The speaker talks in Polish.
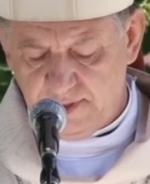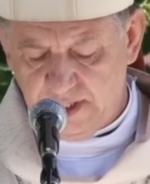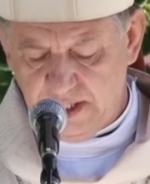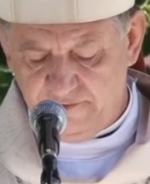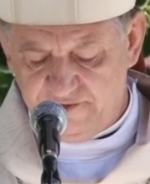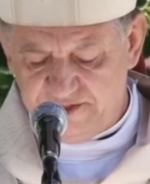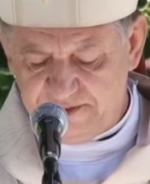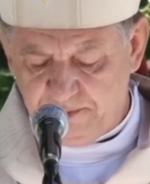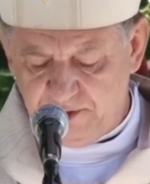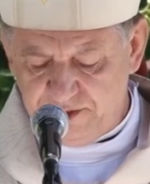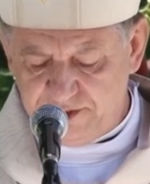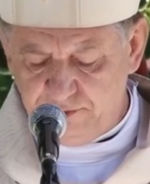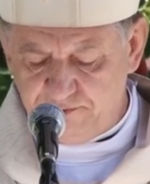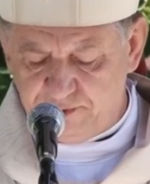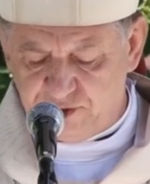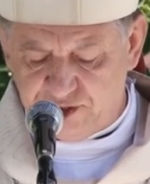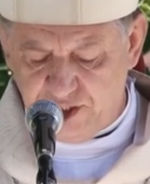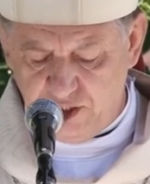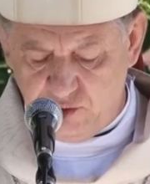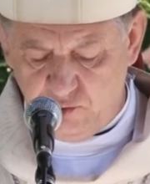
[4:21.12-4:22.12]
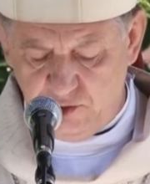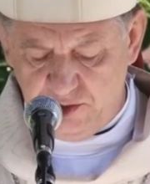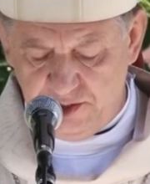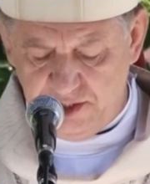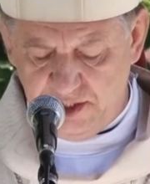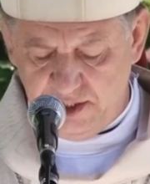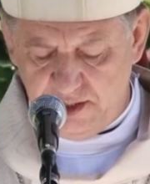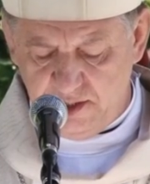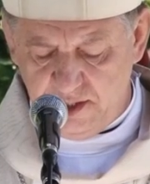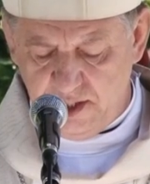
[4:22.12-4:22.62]
W sposób
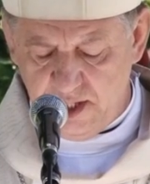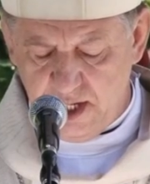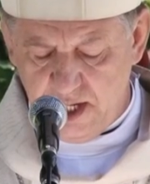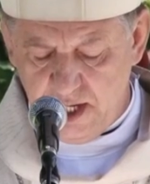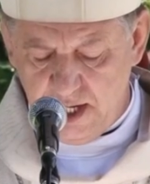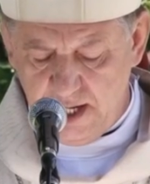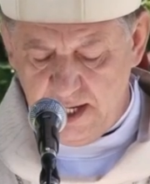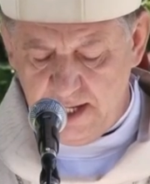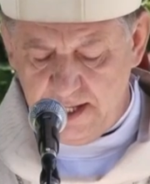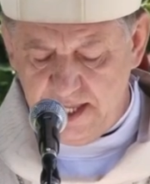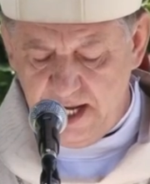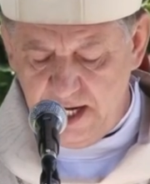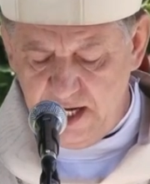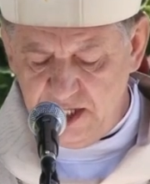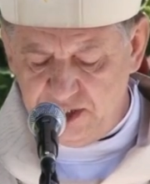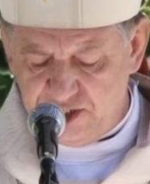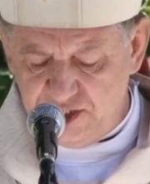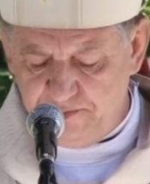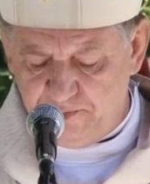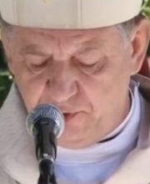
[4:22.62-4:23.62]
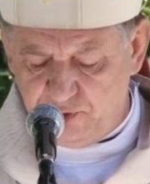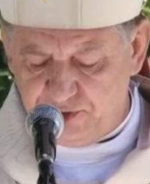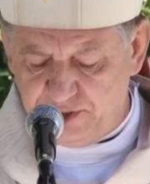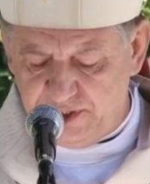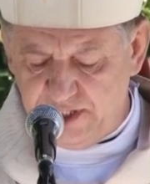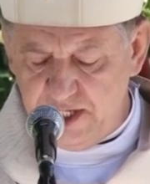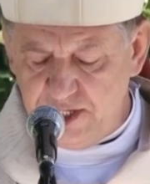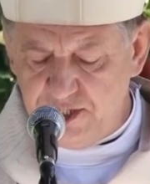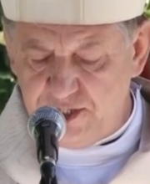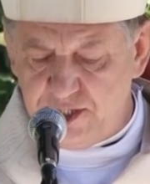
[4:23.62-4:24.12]
szczególny należy
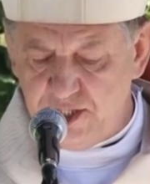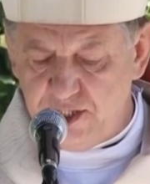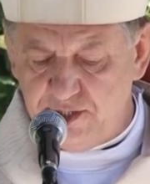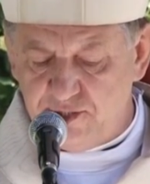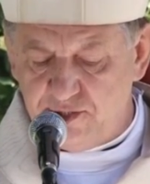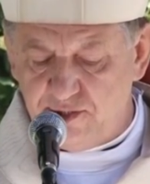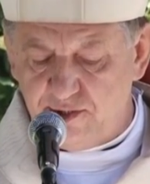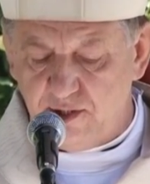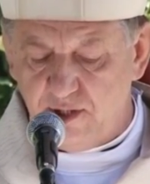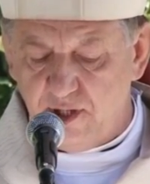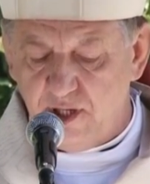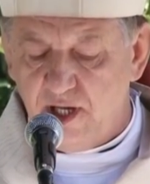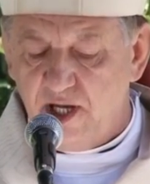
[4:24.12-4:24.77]
podkreślić